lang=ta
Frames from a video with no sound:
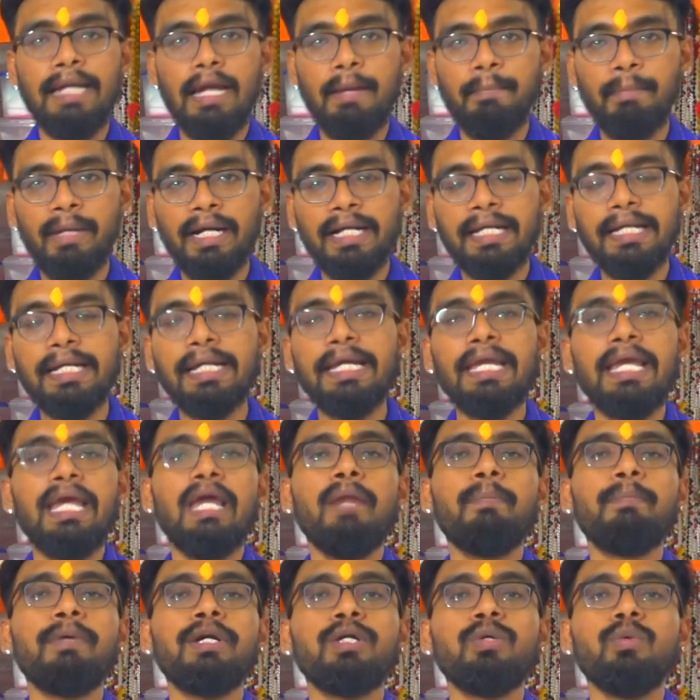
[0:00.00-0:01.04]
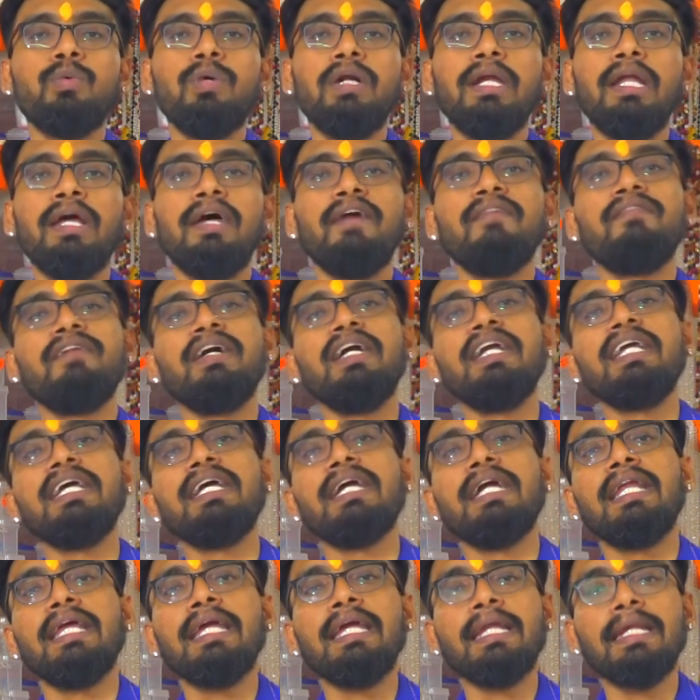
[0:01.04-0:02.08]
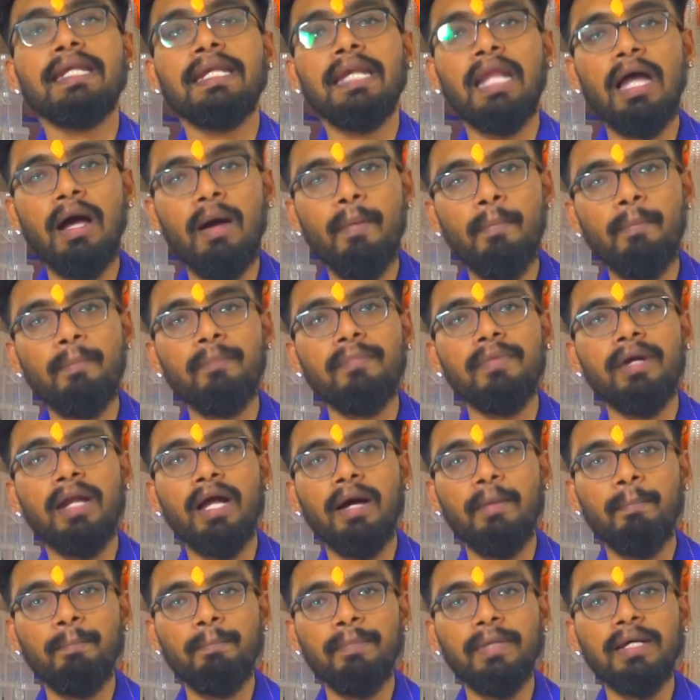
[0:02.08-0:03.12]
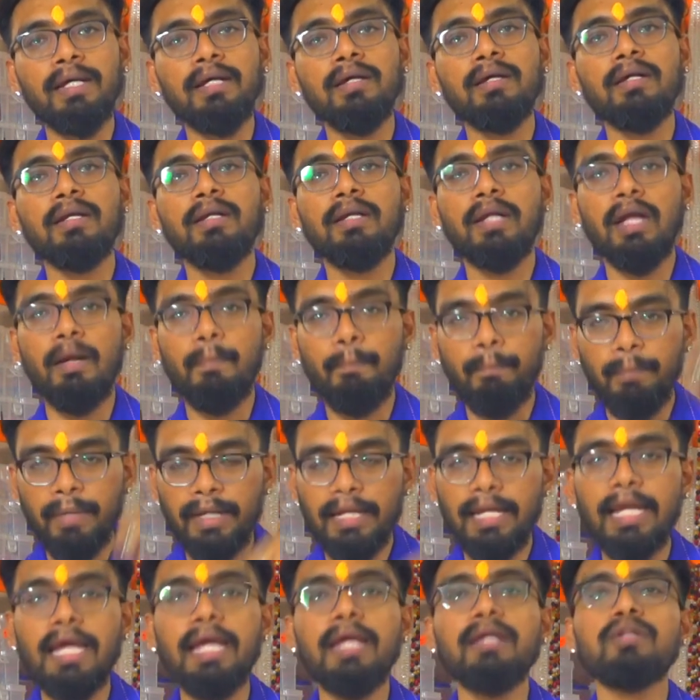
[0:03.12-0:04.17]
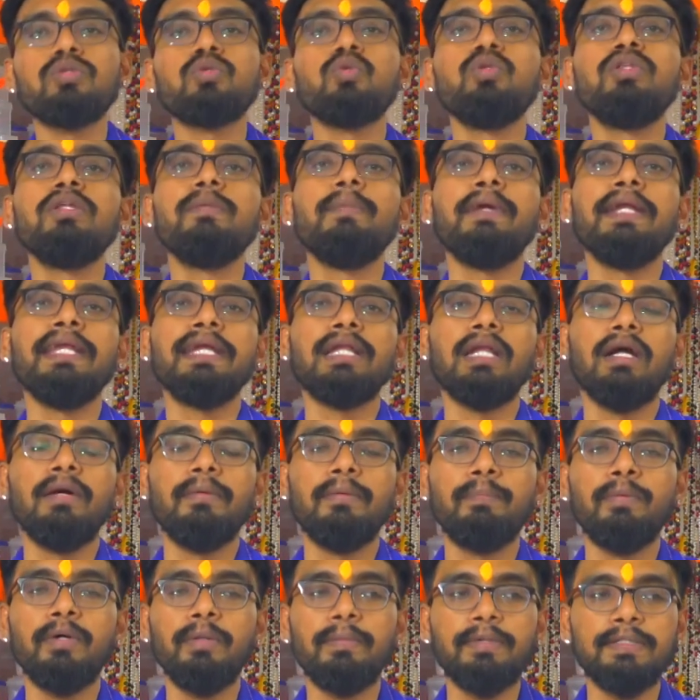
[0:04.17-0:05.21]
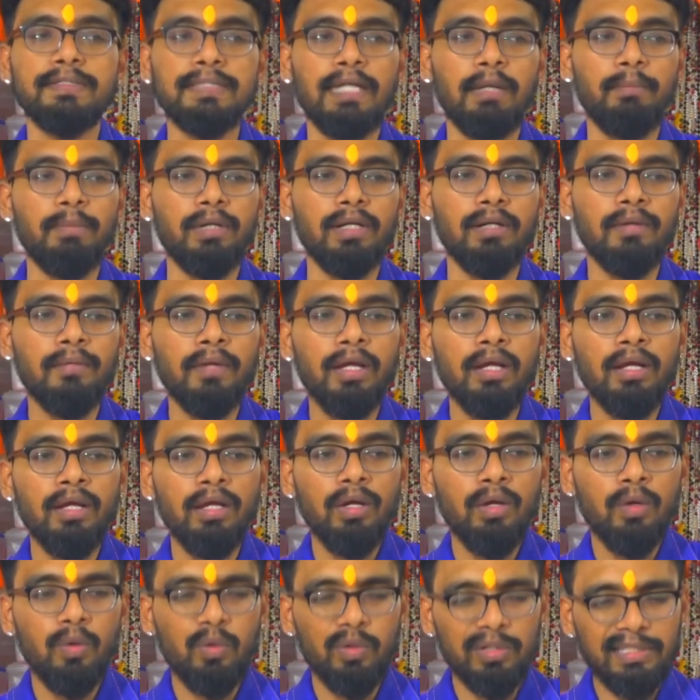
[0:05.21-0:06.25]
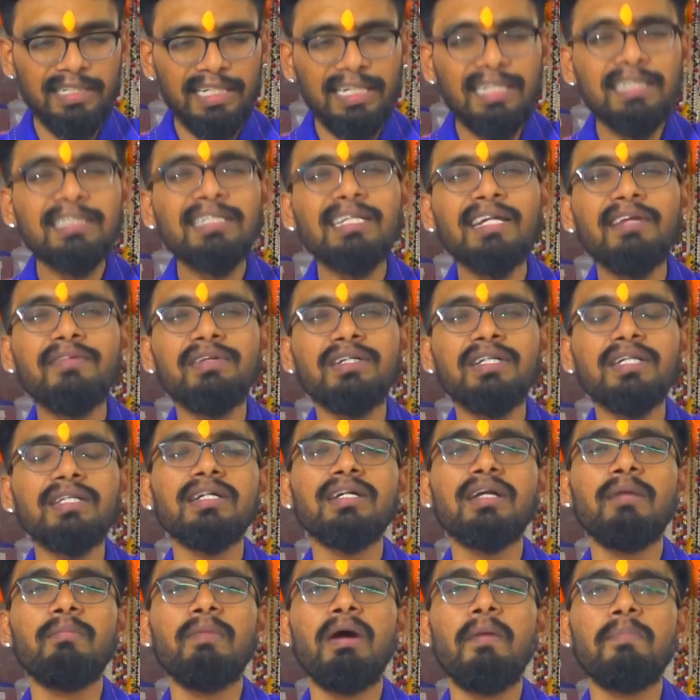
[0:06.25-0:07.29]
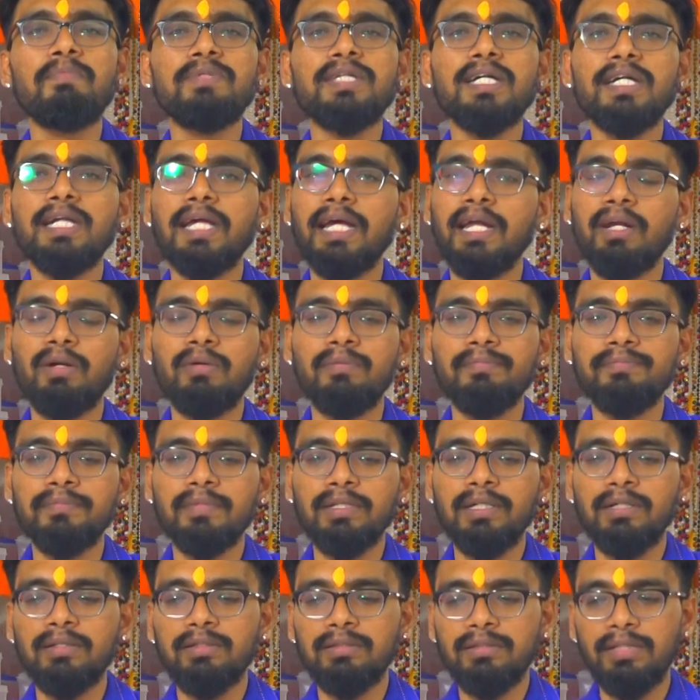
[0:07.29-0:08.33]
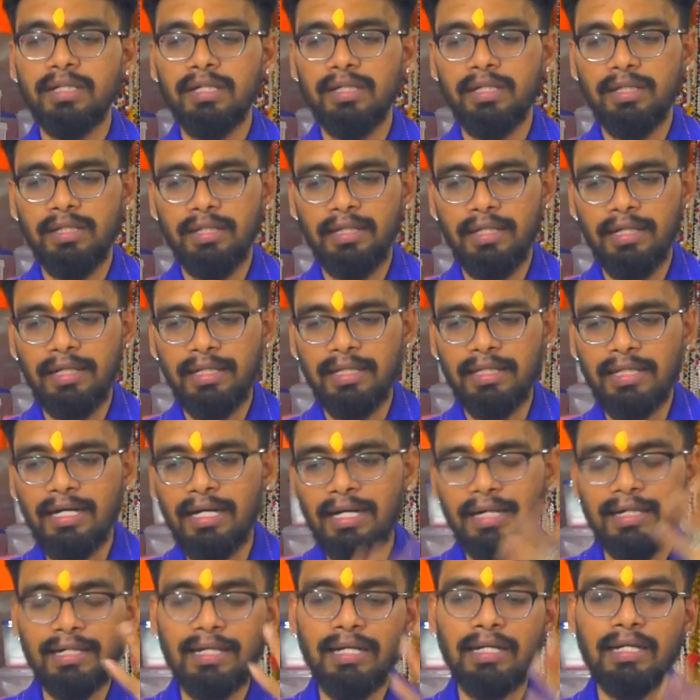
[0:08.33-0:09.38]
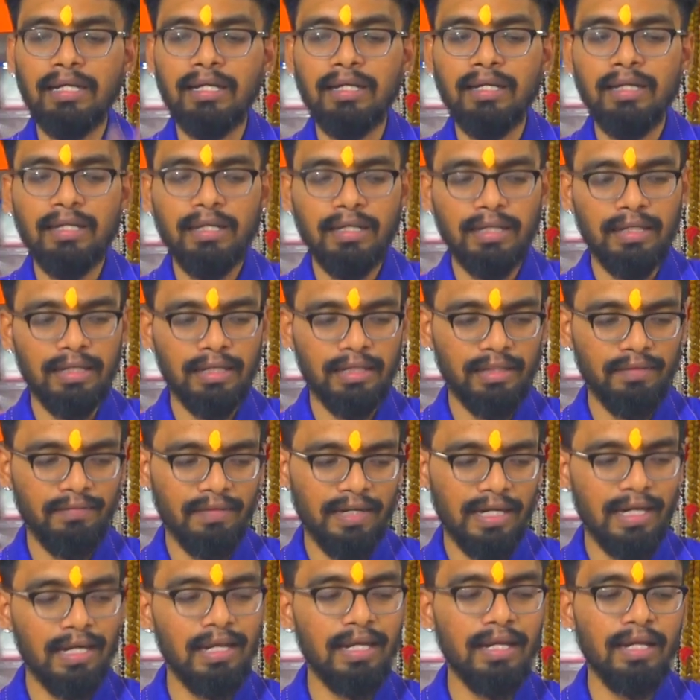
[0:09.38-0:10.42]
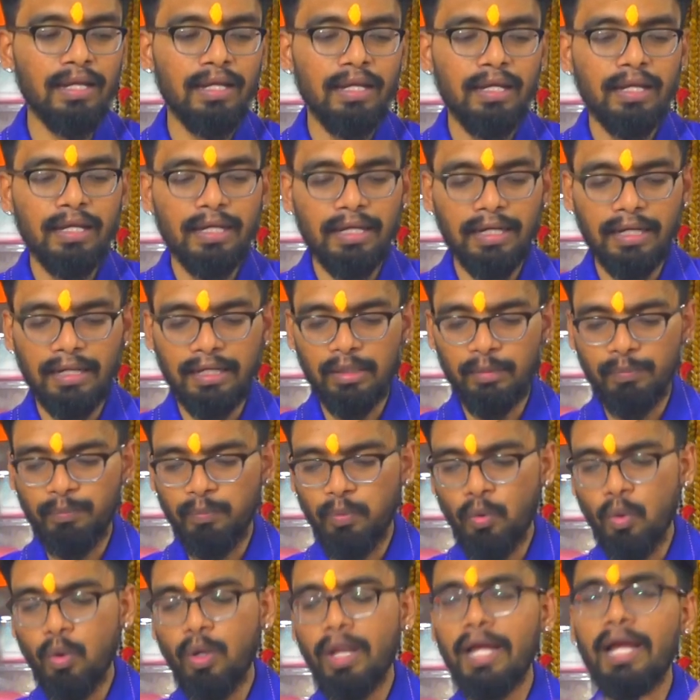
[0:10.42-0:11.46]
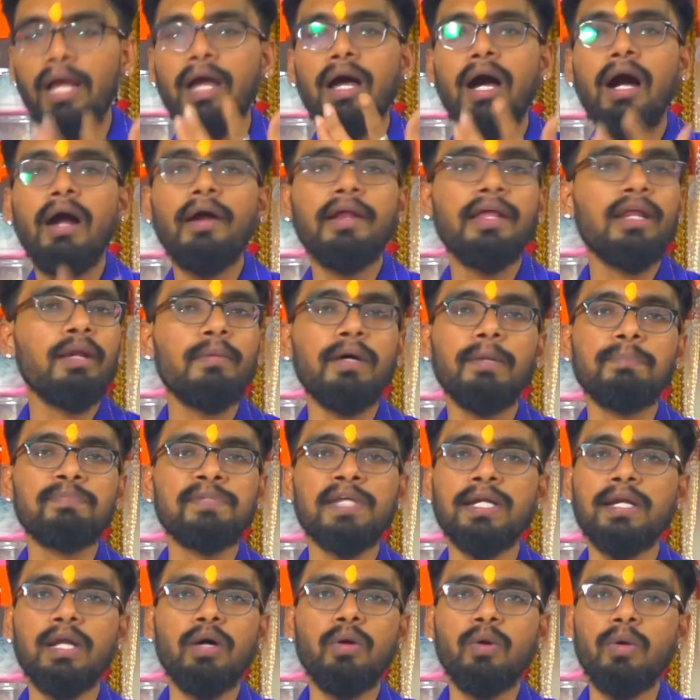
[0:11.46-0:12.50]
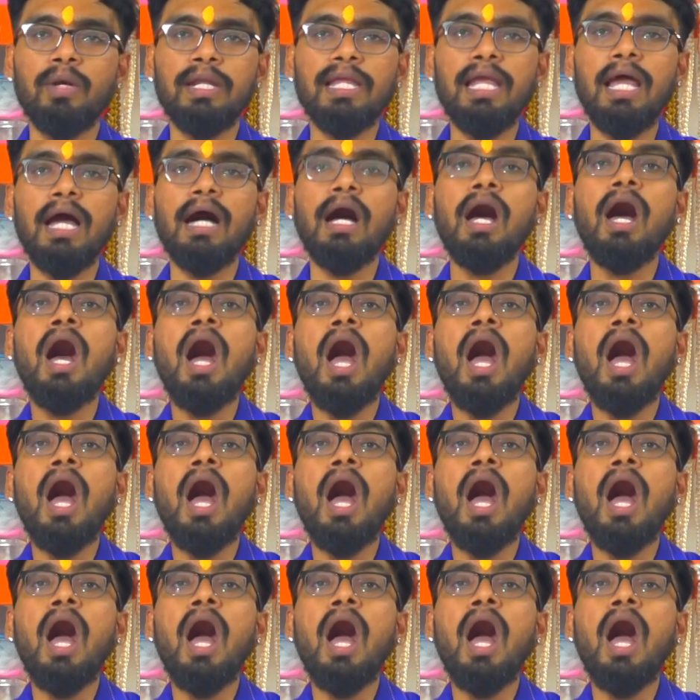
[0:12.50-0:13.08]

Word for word: நமக்கு ஏற்பட்டுள்ள வழிகளை நம் நம்ம நம்மளே சுத்தி பண்ணிக்கலாம் இப்போ எக்ஸாம்பிள் ஒரு சின்ன சின்ன விஷயத்துக்கு நம்ம அப்செட் ஆயிரும் எனக்கு இது நடக்கல எனக்கு இது வரல எனக்கு இது போகலை அப்படின்னு நம்ம அப்செட் ஆகிறோம் இல்லையா